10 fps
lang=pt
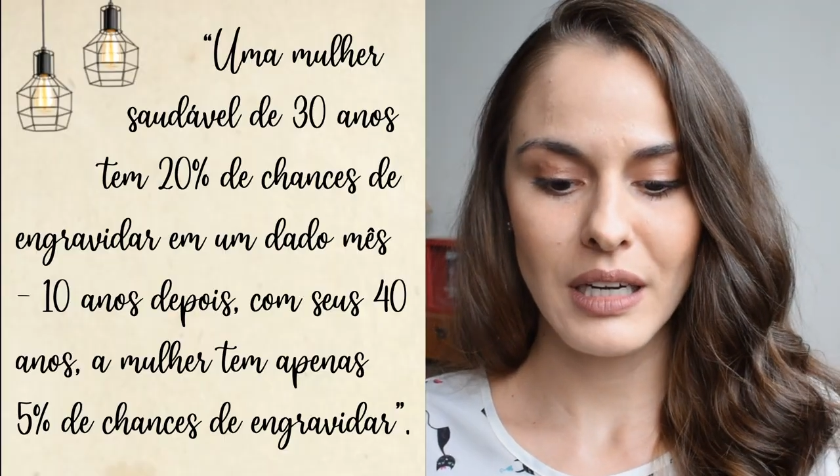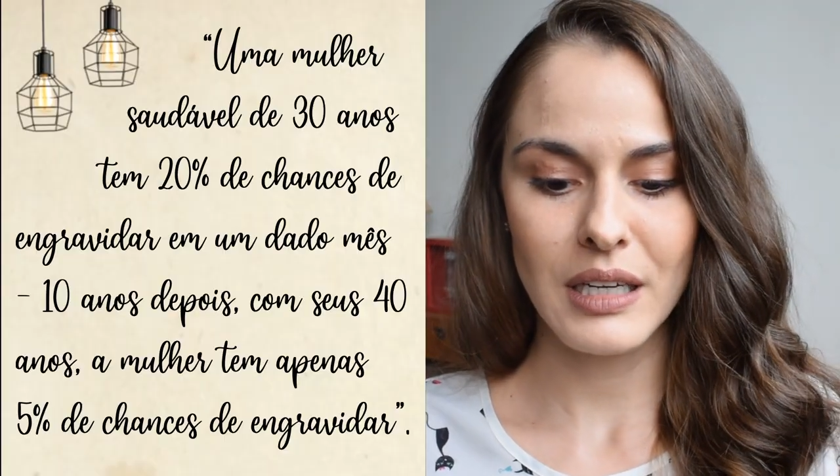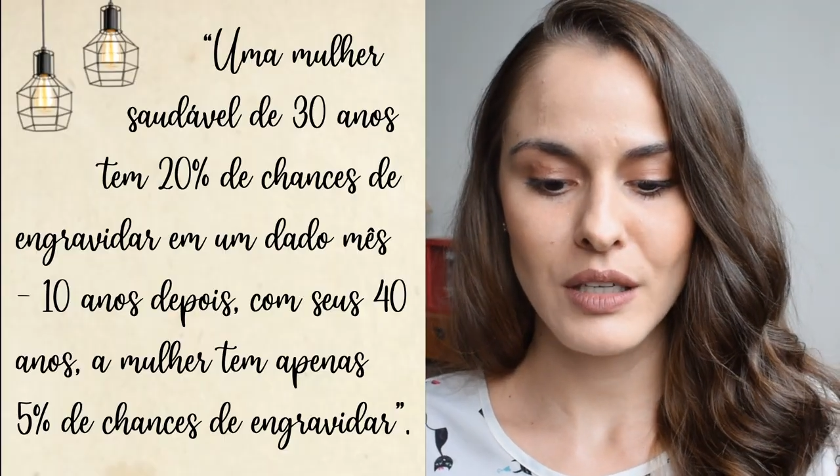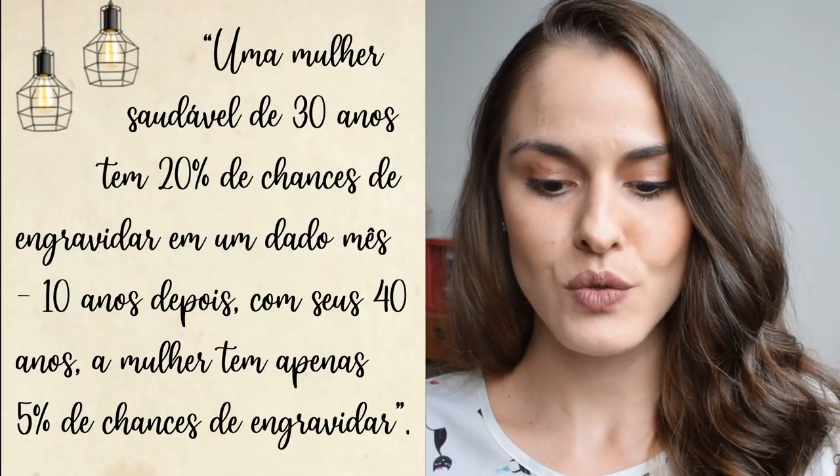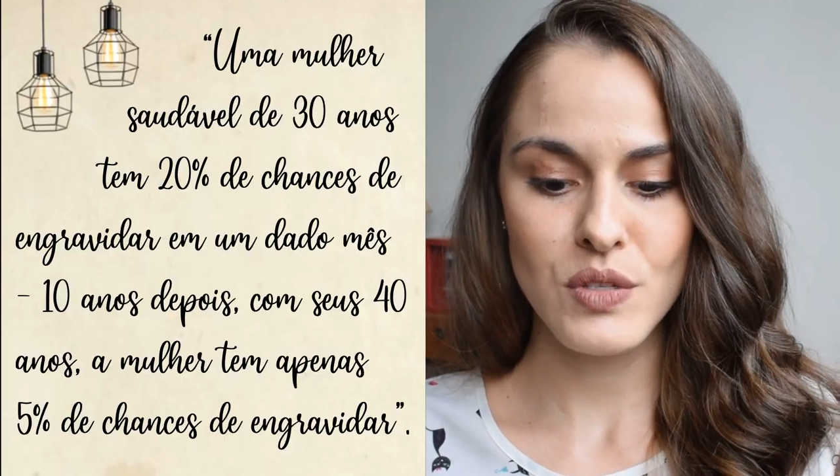
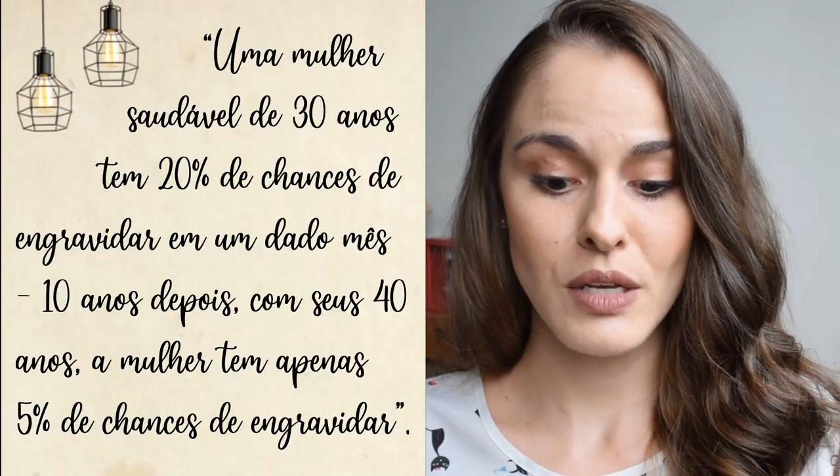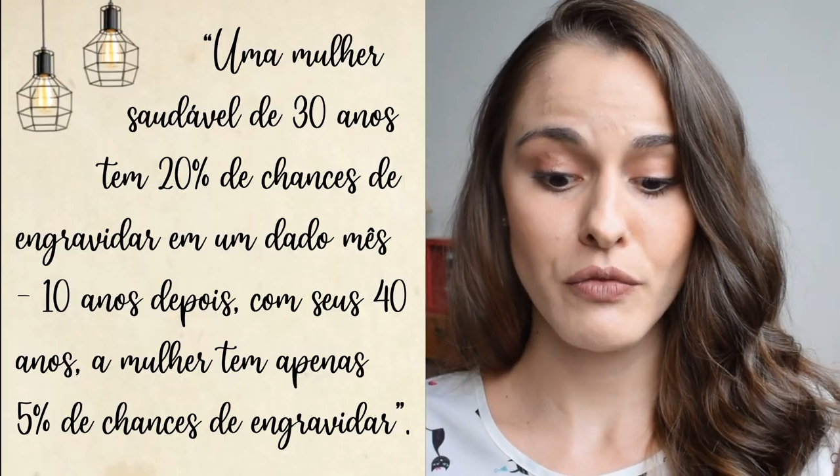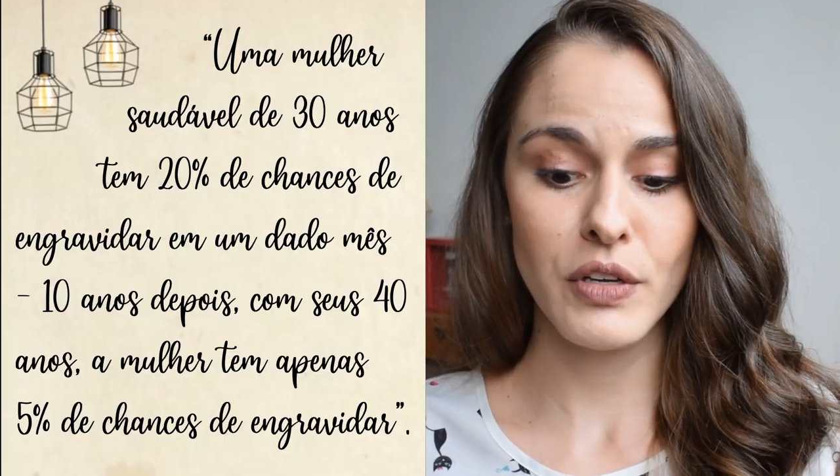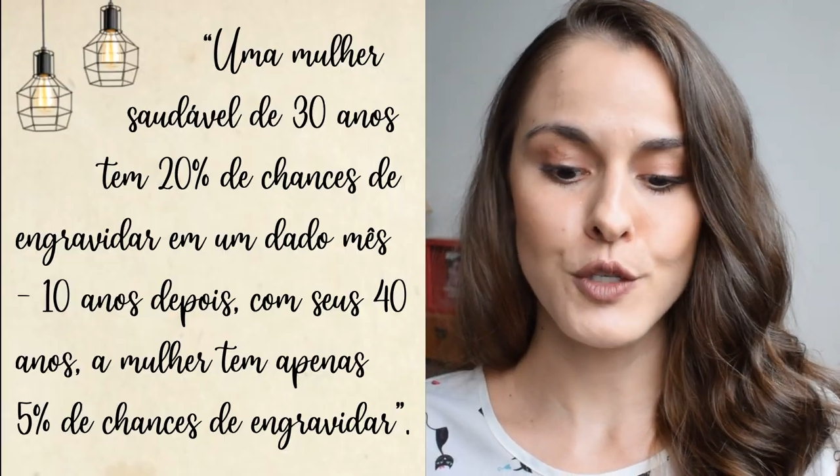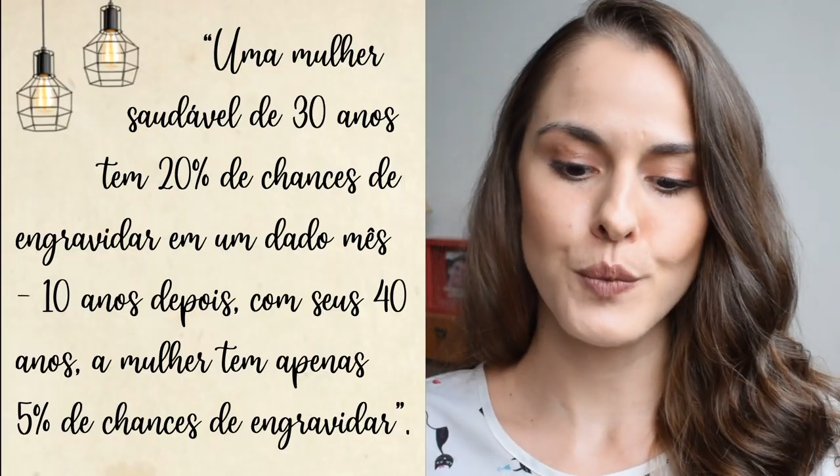anos tem
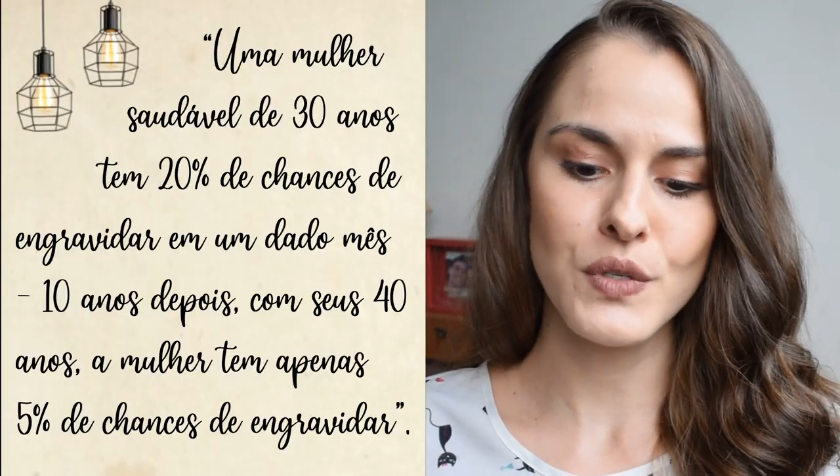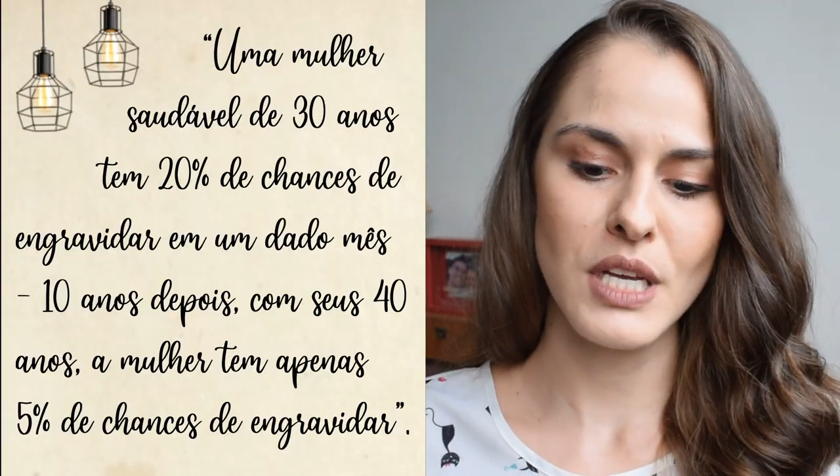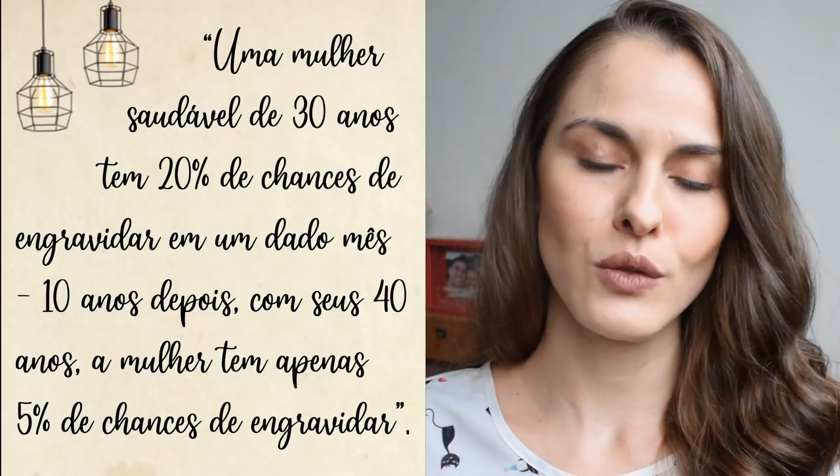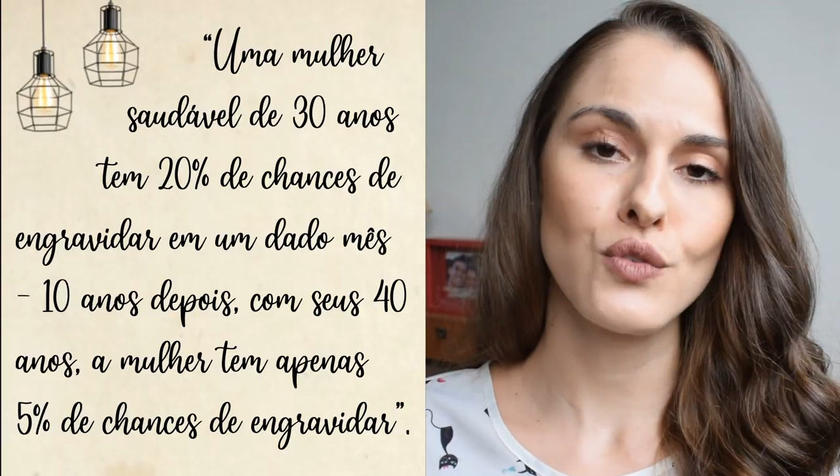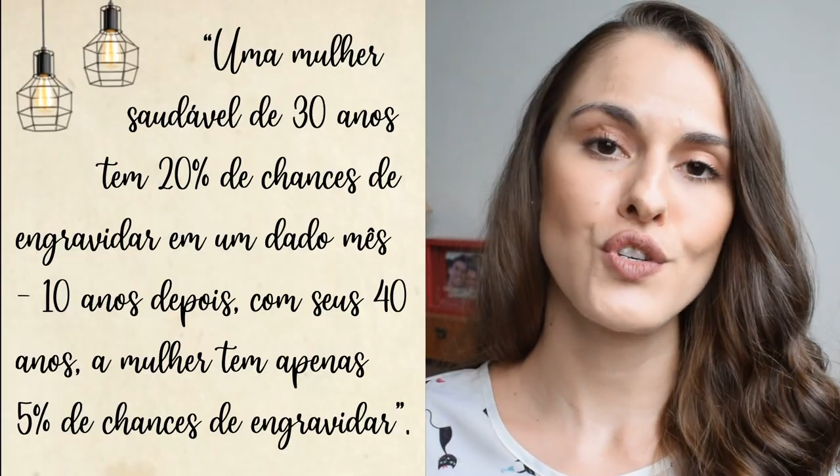
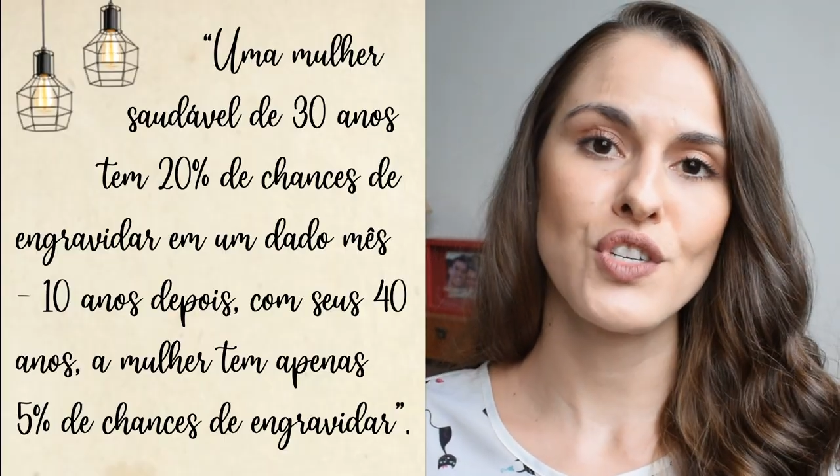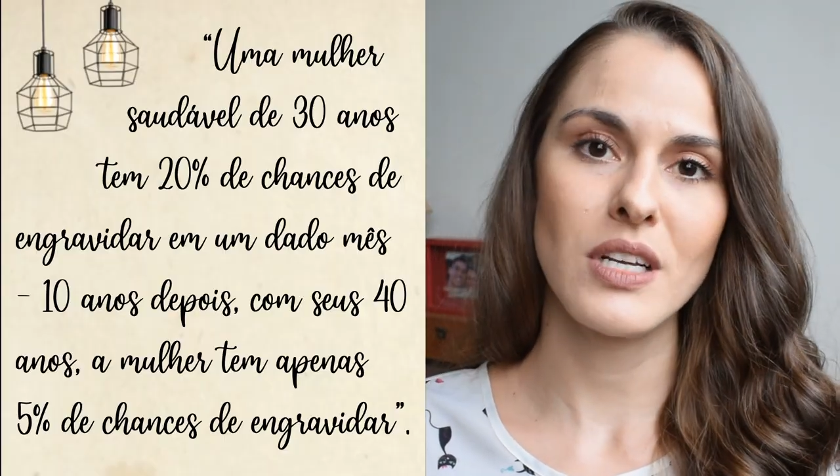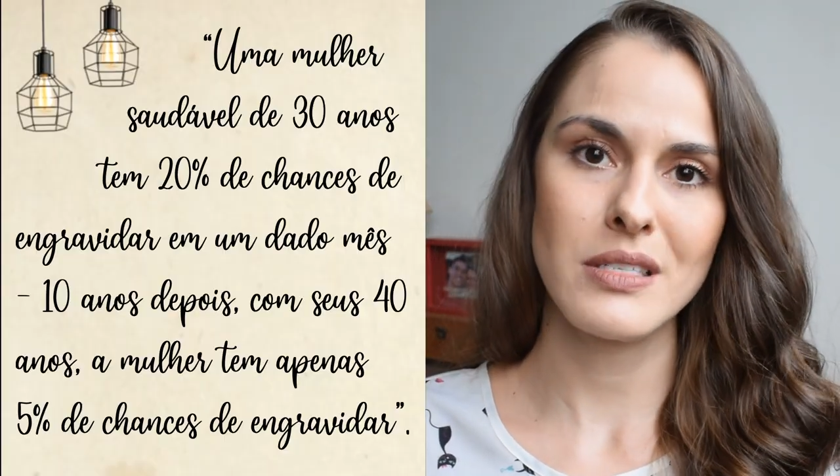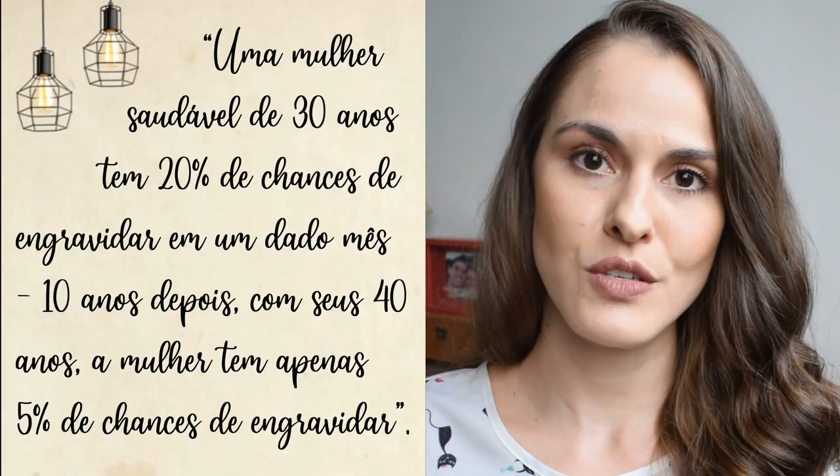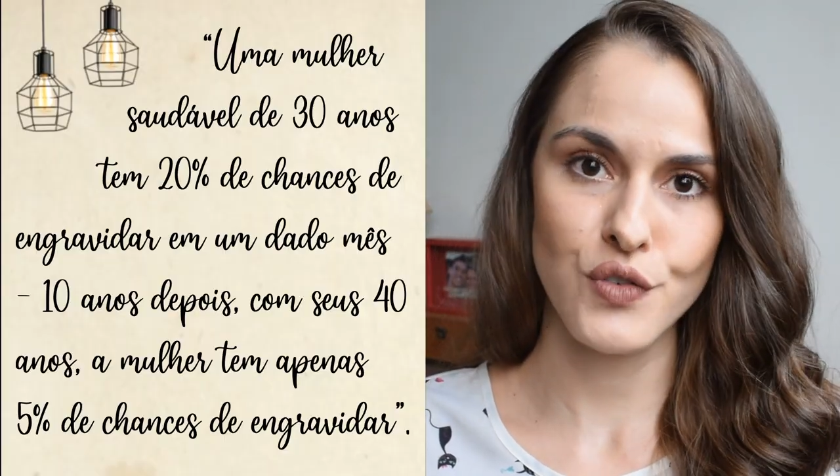20% de chances